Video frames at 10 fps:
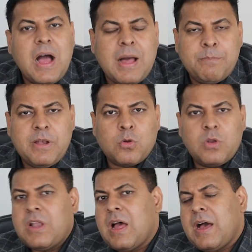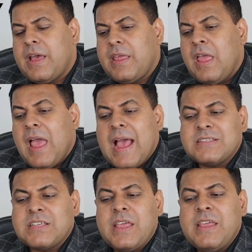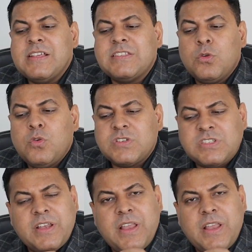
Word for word: आप बिल्कुल ना आएँ ऐसा ही इस यूनिवर्सिटी